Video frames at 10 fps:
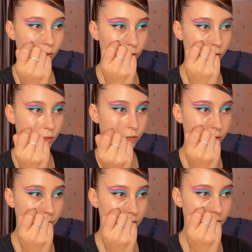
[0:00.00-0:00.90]
Он тоже
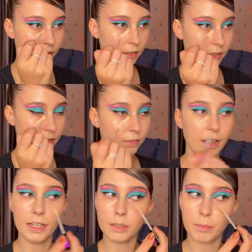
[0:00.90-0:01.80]
очень быстро
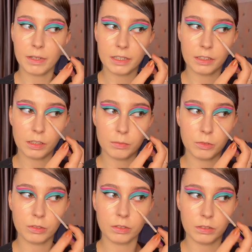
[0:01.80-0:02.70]
застывает,
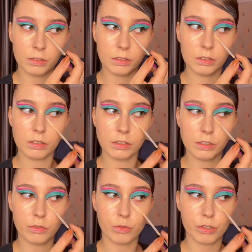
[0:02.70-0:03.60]
поэтому
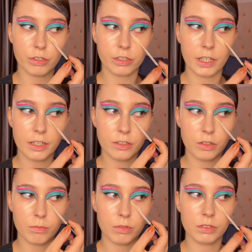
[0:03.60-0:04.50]
не нужно ждать,
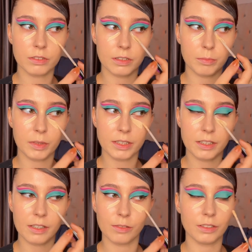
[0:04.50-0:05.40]
чтобы он стал
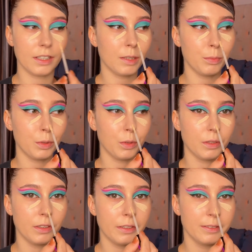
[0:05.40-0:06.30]
плотнее, он так
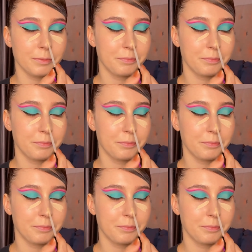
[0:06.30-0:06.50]
плотный.